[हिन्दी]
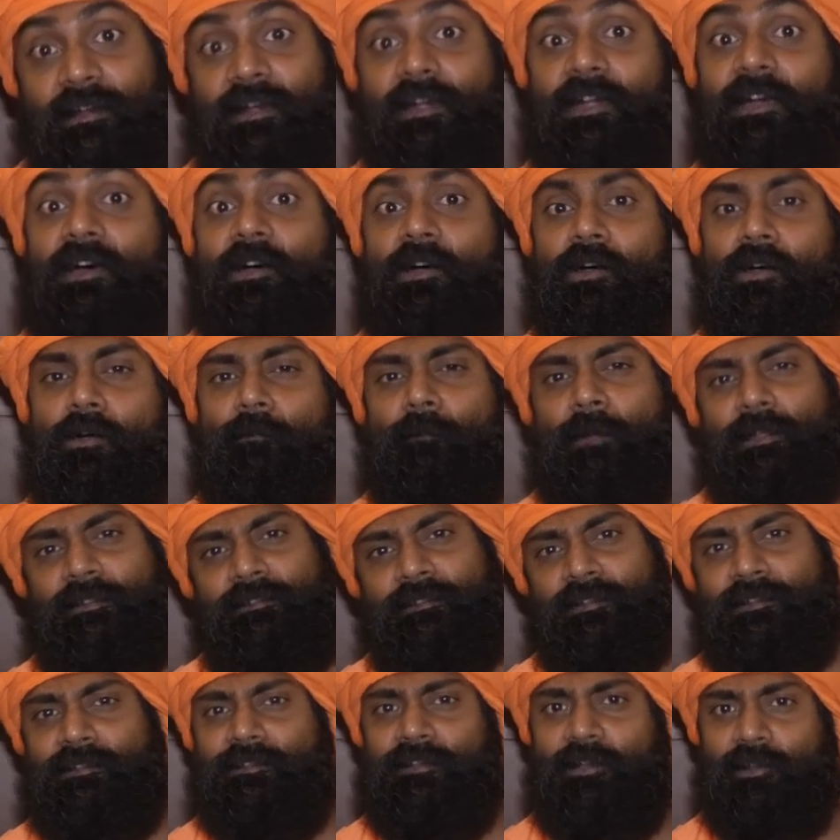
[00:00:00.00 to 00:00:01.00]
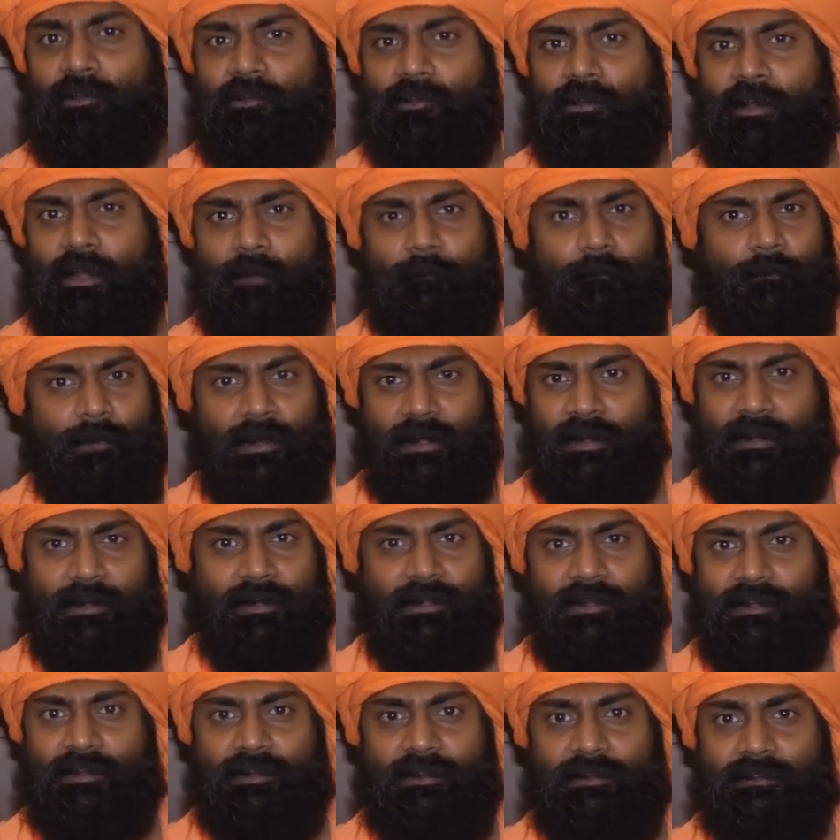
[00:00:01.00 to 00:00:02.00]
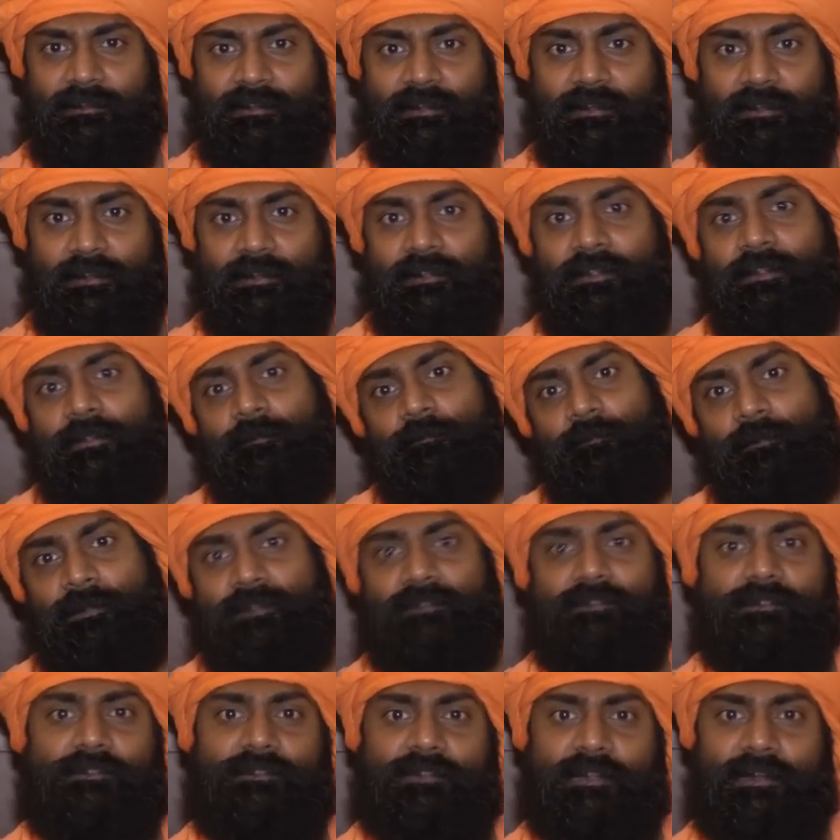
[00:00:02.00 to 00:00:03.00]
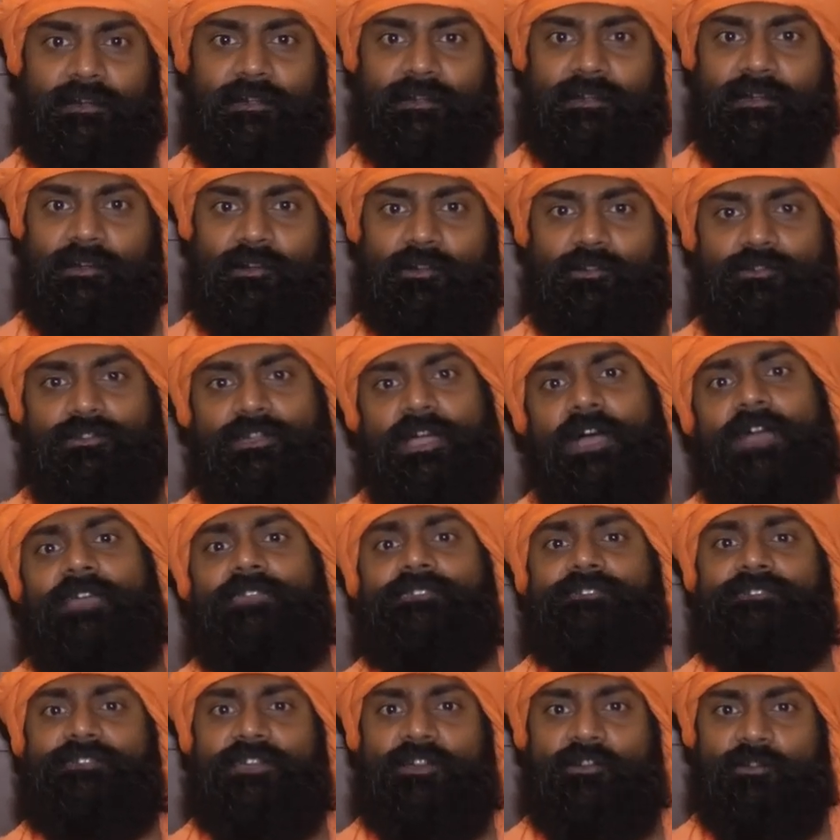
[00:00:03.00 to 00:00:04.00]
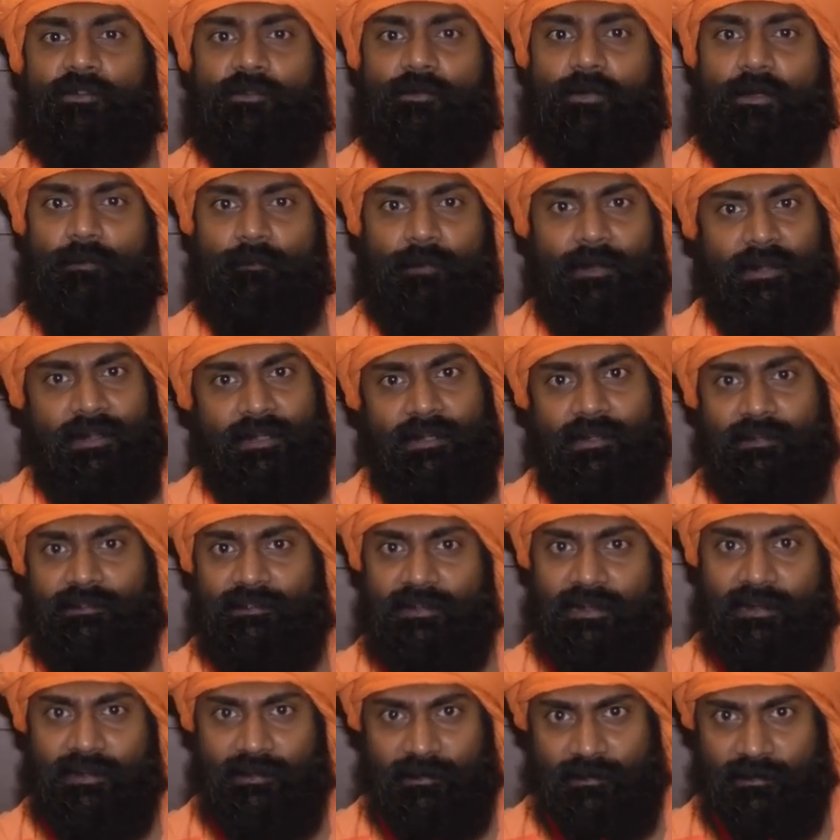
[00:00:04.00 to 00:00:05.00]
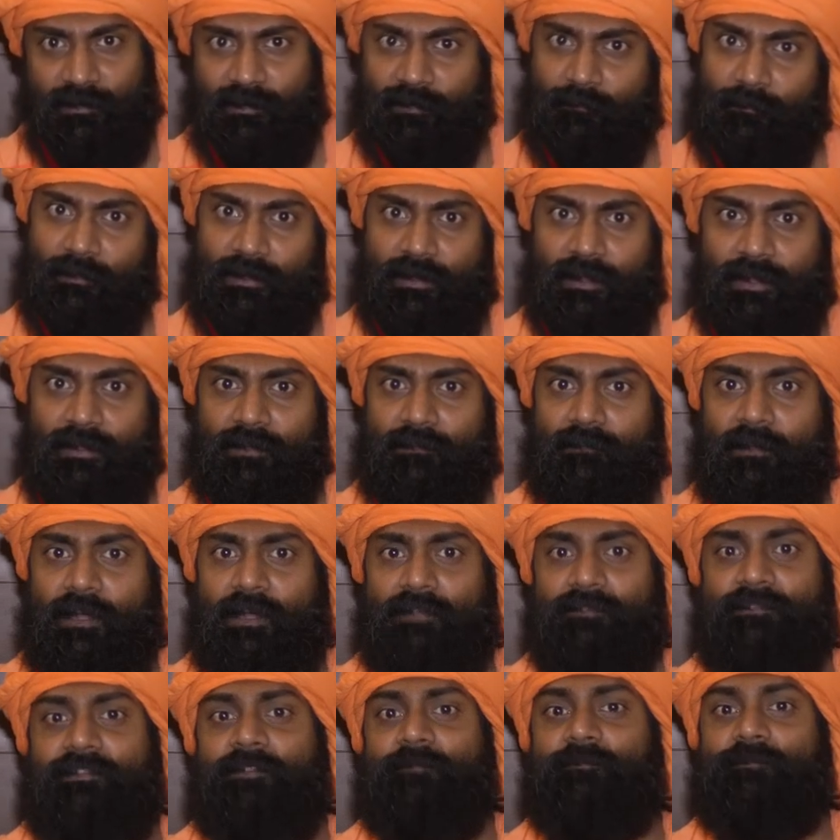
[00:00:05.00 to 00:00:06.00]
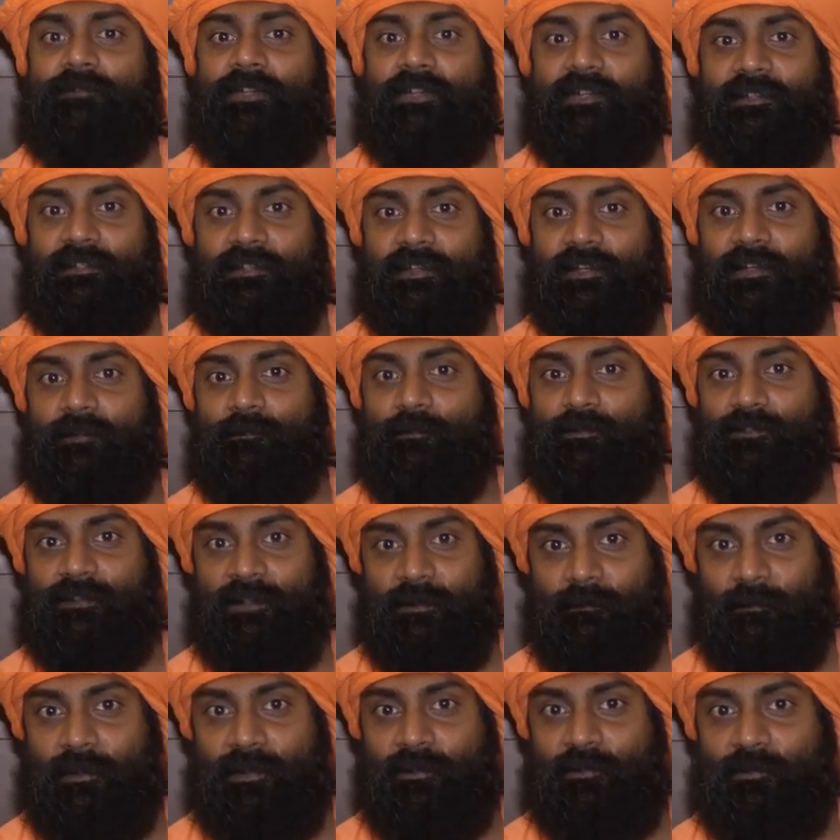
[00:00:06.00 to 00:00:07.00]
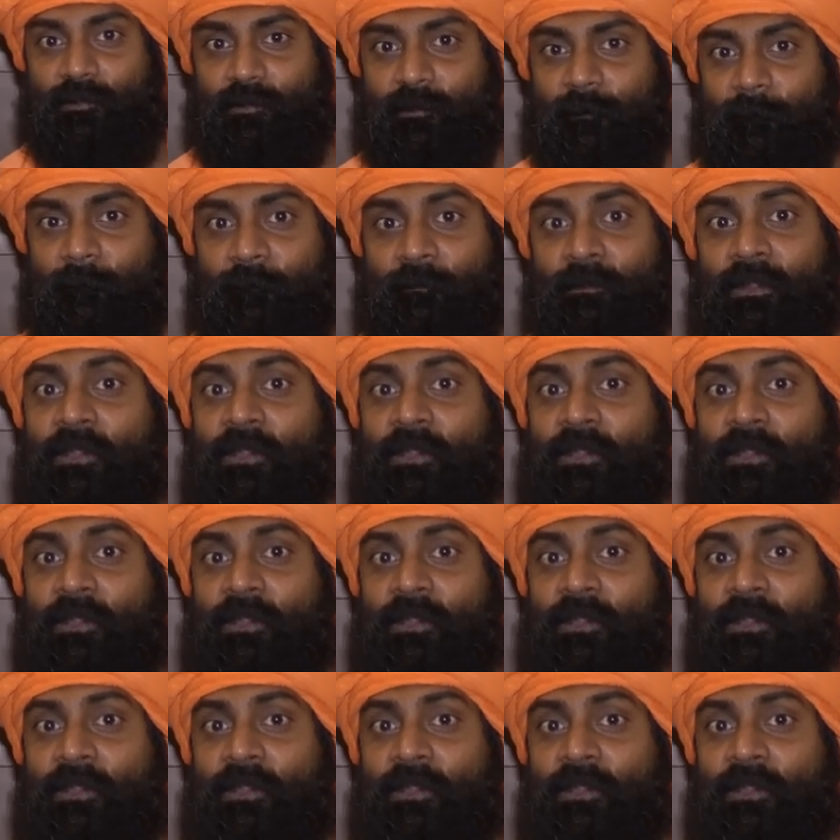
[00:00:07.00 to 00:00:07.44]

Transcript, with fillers: खड़ा मस्जिद करो ना हम मना नहीं करते मस्जिद खड़ी करो जहाँ इच्छा होगी वहाँ पर एक हज़ार एकड़ हमारा आश्रम जगह देगा मुसलमानों को